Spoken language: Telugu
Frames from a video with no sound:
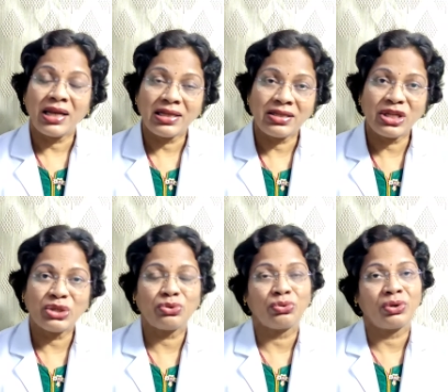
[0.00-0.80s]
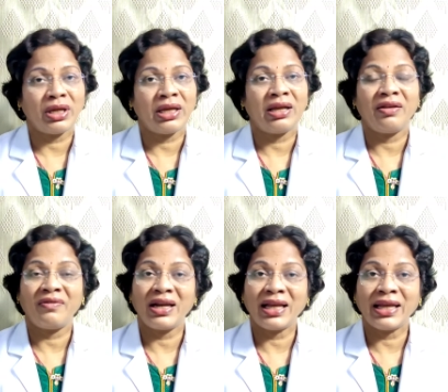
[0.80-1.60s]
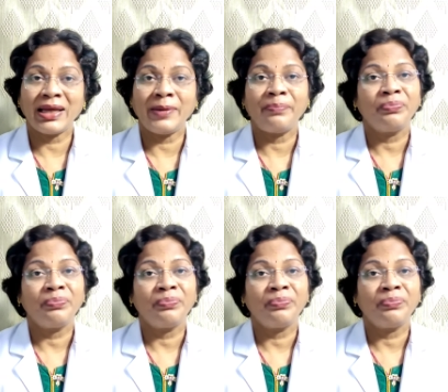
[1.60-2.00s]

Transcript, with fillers: టెస్ట్ చేసుకుంటే వీళ్ళకి